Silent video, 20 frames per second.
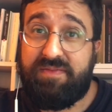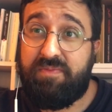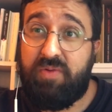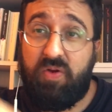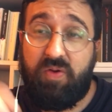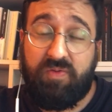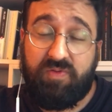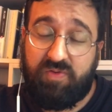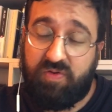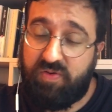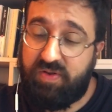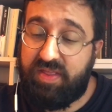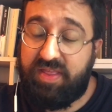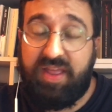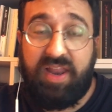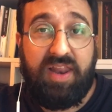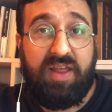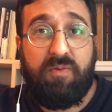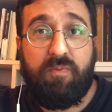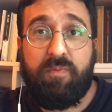Bom, quando você
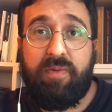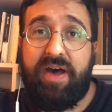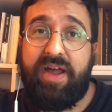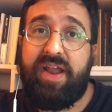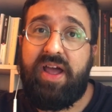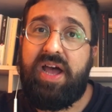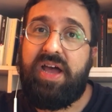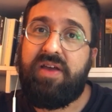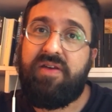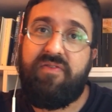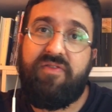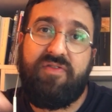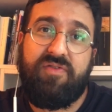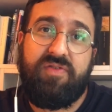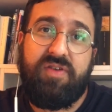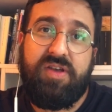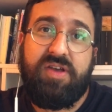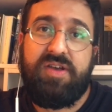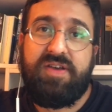lê um parágrafo,